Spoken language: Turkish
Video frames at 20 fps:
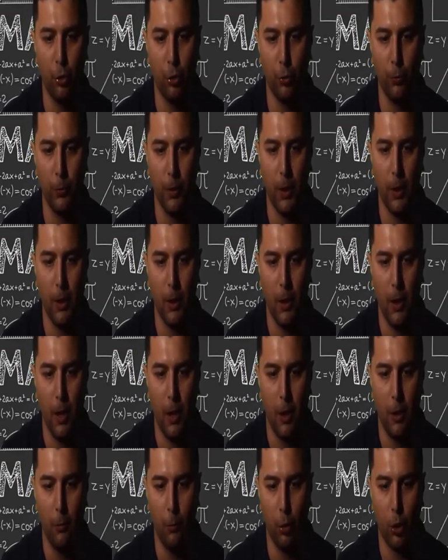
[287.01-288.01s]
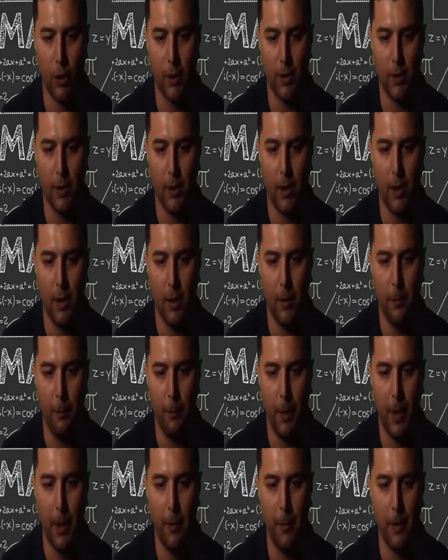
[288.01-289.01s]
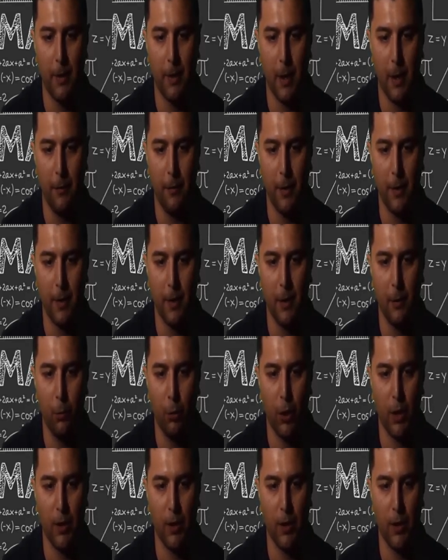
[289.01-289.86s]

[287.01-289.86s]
Bu durumda burası da B mesafesidir.